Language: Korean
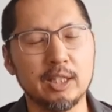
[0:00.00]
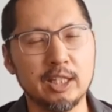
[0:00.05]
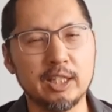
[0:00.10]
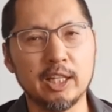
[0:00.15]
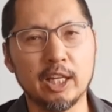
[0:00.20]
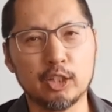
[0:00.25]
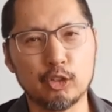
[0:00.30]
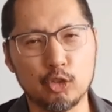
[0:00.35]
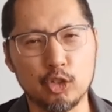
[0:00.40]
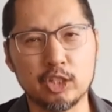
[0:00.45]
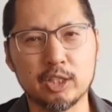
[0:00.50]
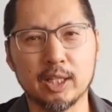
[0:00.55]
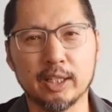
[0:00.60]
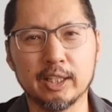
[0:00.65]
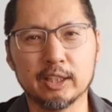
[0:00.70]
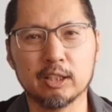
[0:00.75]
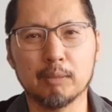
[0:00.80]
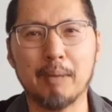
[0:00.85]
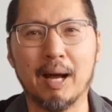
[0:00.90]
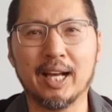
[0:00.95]
이게
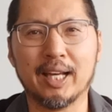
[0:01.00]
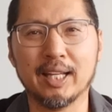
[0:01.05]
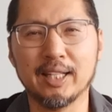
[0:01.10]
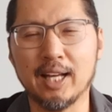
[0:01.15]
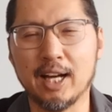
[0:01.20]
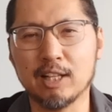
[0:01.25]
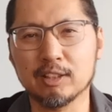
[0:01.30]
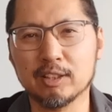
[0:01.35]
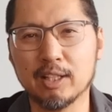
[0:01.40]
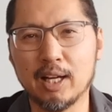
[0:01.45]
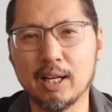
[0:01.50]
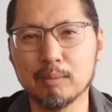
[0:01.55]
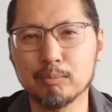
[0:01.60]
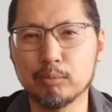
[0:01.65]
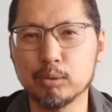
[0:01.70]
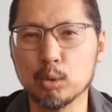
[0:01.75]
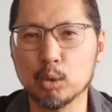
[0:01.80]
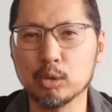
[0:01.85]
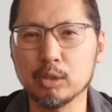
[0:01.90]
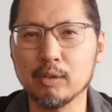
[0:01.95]
귀찮아서 밖에 나가서
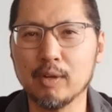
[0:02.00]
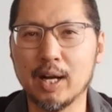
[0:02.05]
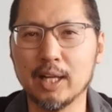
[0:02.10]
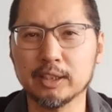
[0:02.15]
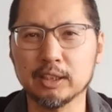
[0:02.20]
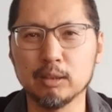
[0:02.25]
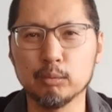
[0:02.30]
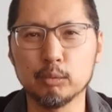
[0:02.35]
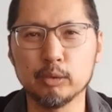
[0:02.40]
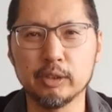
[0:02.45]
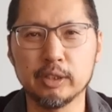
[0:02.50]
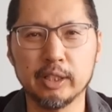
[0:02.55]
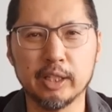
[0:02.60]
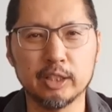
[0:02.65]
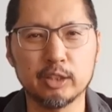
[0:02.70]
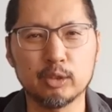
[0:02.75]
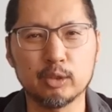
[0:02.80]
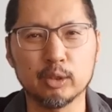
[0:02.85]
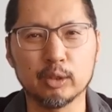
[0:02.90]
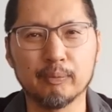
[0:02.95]
프로들과 하시는 분들이
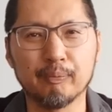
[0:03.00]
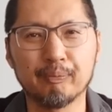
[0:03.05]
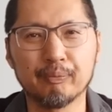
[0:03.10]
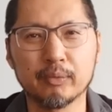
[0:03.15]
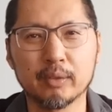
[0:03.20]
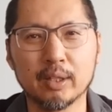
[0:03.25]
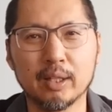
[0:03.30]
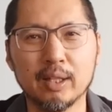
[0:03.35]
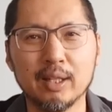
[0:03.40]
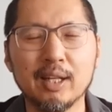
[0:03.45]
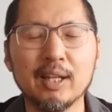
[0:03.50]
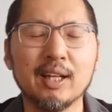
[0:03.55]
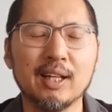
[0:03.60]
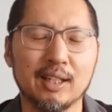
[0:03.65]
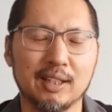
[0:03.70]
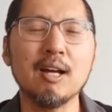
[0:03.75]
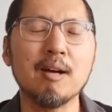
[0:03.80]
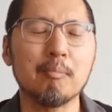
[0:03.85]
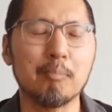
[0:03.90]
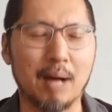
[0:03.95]
계시죠.
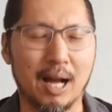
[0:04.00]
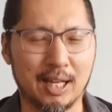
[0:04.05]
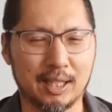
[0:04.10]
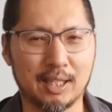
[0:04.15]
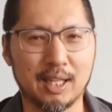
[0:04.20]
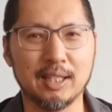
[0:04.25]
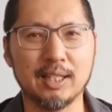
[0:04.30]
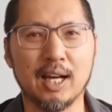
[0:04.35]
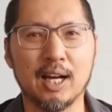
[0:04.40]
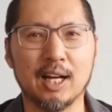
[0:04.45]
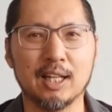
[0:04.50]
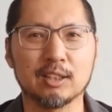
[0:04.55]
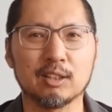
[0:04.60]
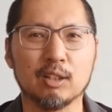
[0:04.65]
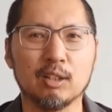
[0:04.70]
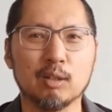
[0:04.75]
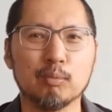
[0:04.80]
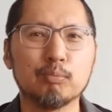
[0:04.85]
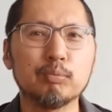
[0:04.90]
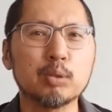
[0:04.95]
밖에
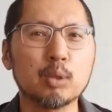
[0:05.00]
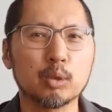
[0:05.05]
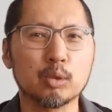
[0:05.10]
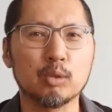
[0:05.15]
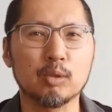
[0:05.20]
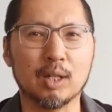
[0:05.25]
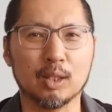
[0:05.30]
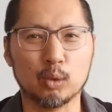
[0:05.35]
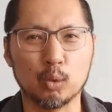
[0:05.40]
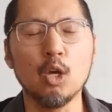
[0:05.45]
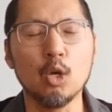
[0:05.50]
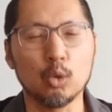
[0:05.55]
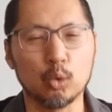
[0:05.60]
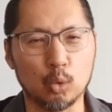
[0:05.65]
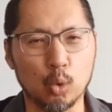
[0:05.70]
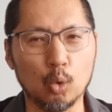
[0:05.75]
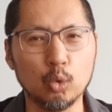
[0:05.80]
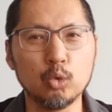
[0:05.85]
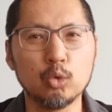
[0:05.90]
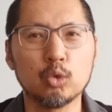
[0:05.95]
나가서 프로들과 돈,
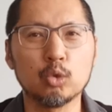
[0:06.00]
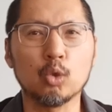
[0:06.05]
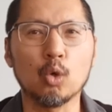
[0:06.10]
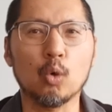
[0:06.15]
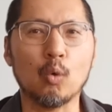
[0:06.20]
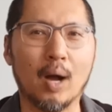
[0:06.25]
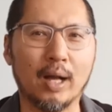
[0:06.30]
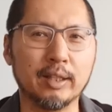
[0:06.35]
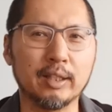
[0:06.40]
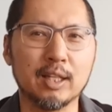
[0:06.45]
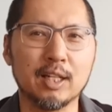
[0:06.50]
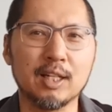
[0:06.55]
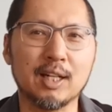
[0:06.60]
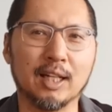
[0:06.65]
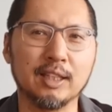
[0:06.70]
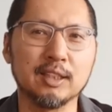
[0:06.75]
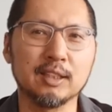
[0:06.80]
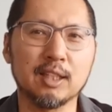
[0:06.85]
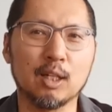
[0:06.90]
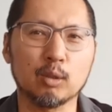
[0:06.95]
돈 주고 관계를
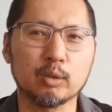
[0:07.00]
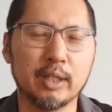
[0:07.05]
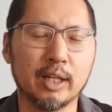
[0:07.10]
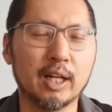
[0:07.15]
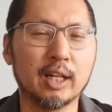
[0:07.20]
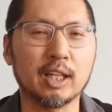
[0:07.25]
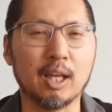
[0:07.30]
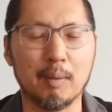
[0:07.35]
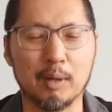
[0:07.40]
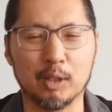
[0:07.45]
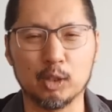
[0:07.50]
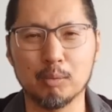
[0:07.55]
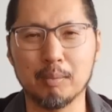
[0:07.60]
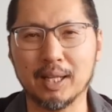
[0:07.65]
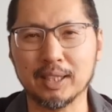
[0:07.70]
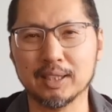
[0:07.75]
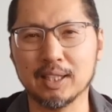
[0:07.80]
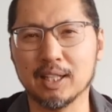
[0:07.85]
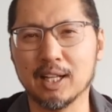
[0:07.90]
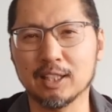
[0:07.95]
갖는다고 생각해봐도
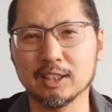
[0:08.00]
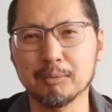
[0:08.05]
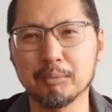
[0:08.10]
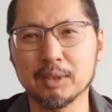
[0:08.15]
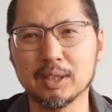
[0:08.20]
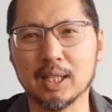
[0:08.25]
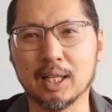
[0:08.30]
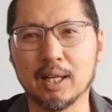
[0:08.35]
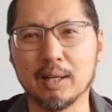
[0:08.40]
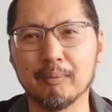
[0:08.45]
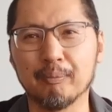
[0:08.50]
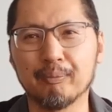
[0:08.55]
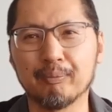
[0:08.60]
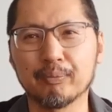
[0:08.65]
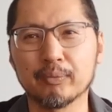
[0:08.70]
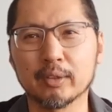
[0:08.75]
마찬가지입니다.